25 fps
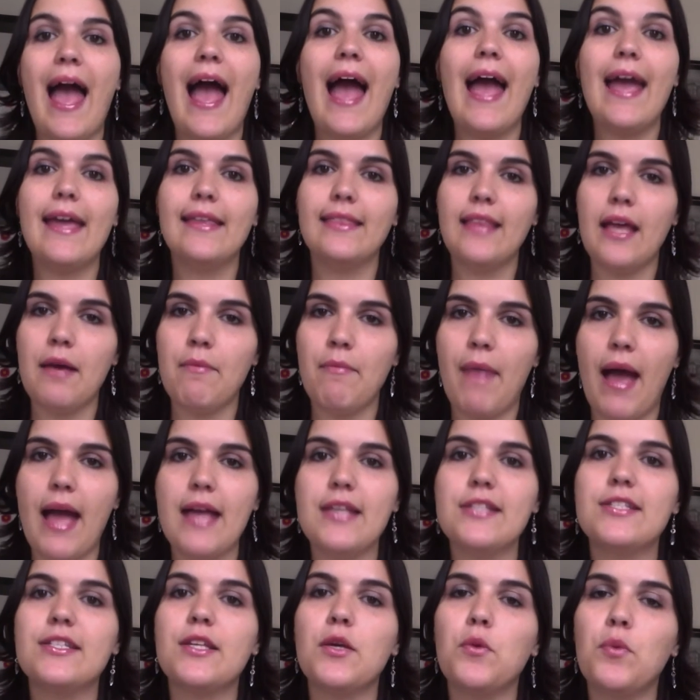Ainda
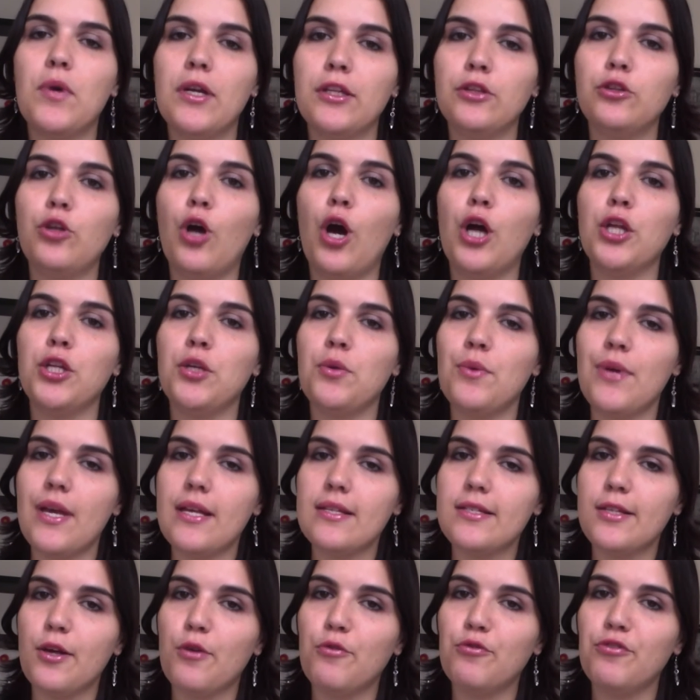mais que o Antônio ia
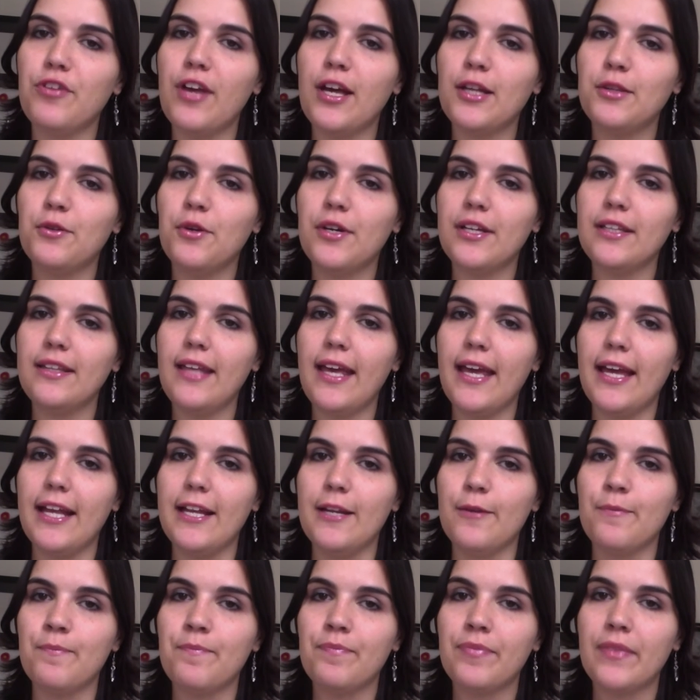ser o fiador
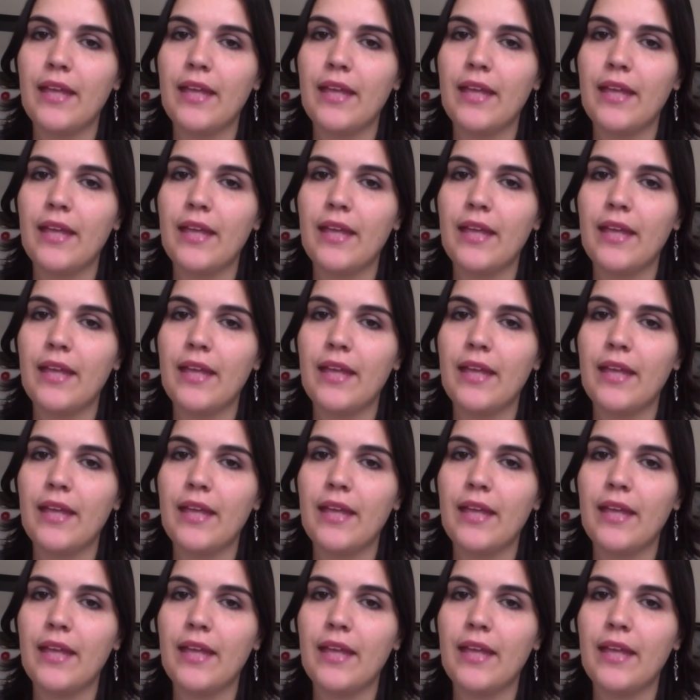dele.